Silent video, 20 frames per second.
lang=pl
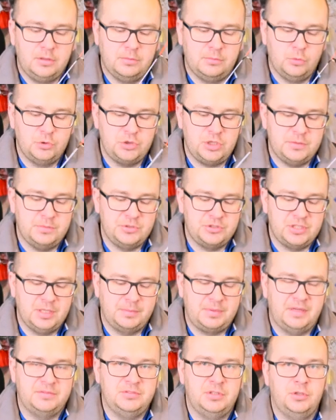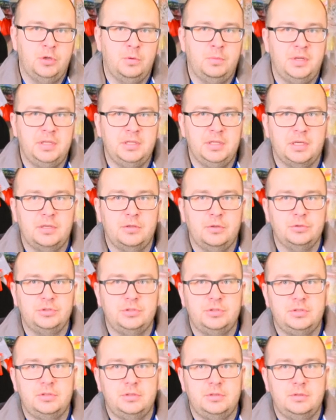musi być naprawdę dobrej
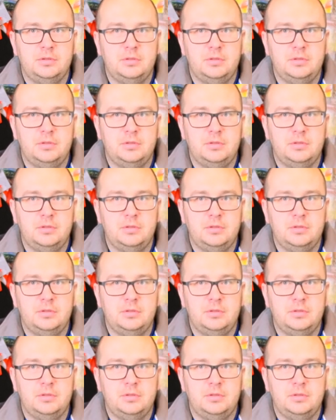jakości.